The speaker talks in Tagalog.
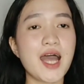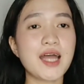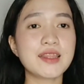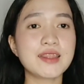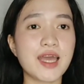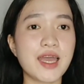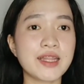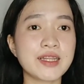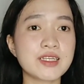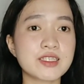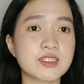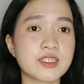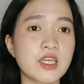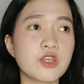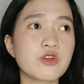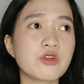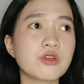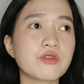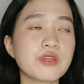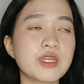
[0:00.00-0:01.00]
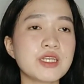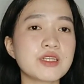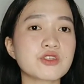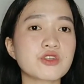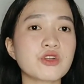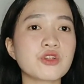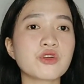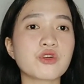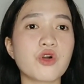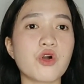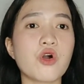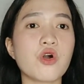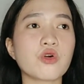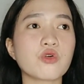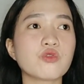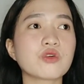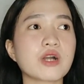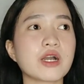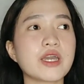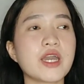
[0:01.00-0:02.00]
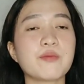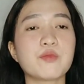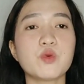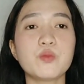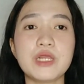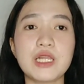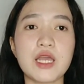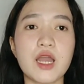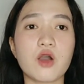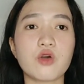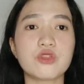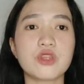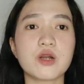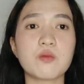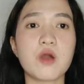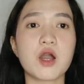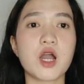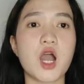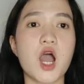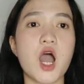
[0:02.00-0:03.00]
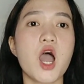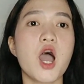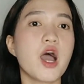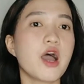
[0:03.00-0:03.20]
And then, kasi yung reason ko kung kaya bumili ako ng mga